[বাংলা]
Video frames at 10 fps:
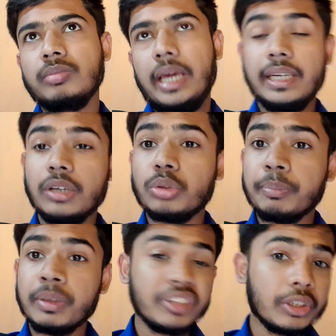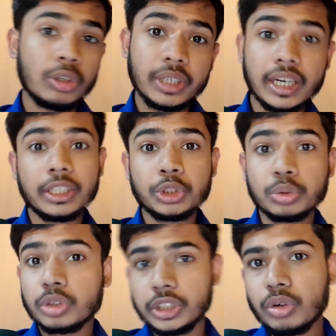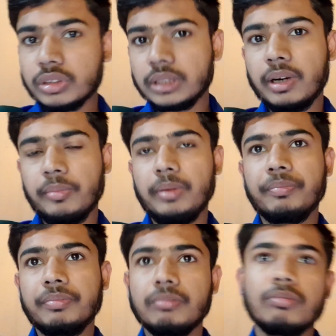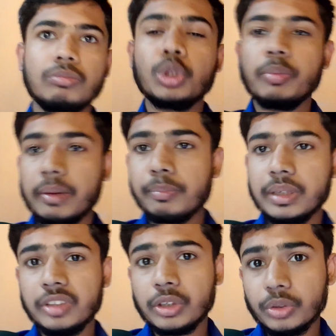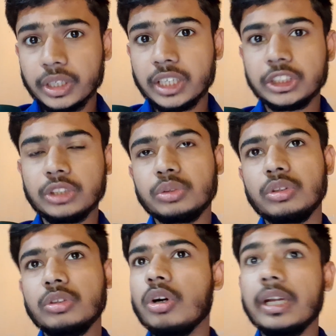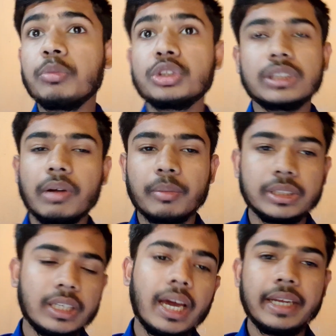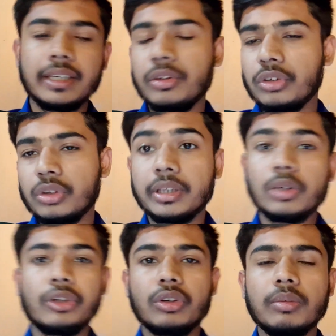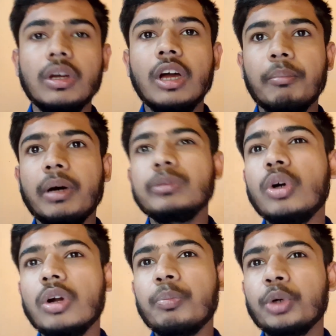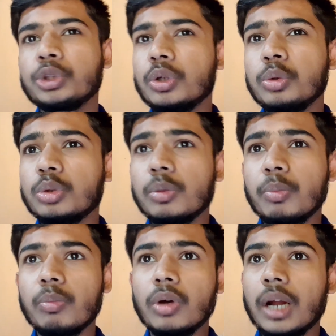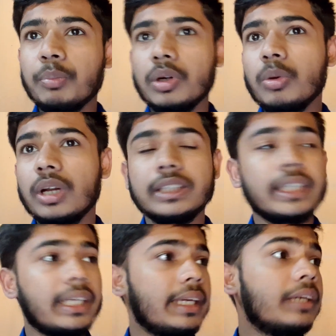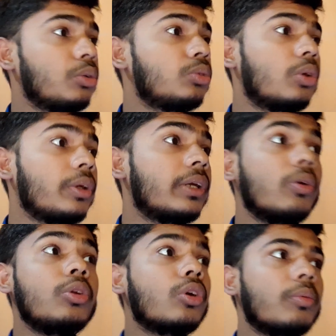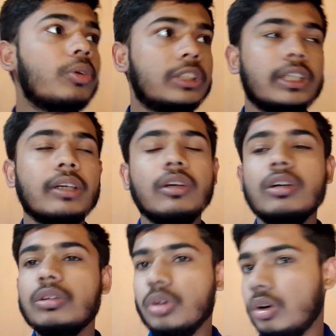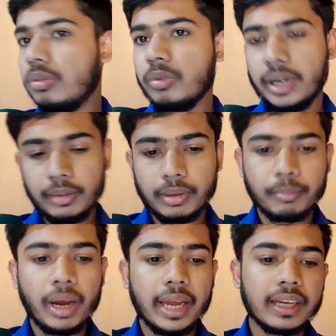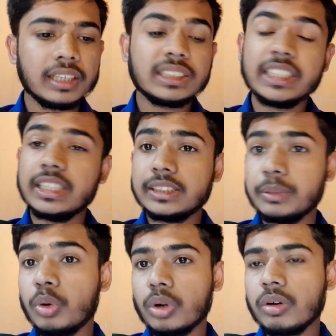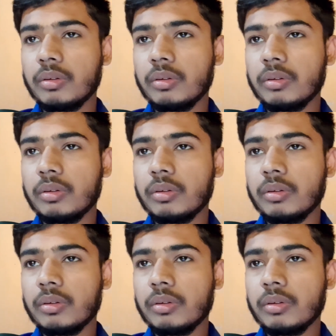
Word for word: এইটার তুই পিবি কেউ এনআরটি সূত্র দিয়ে করতে পারবি দুইবার পি ইকুয়াল টু এনার্জির সূত্র তো ওখানে বুঝতে পারবে যে না এটা ওইরকম এটা ওইরকম বা ধরো প্রশ্নের উত্তর বলার পর বললা যে এই উত্তর ওই রকম হয়েছে তো হোয়াট এভার বা এখানে সির চেয়ে বড়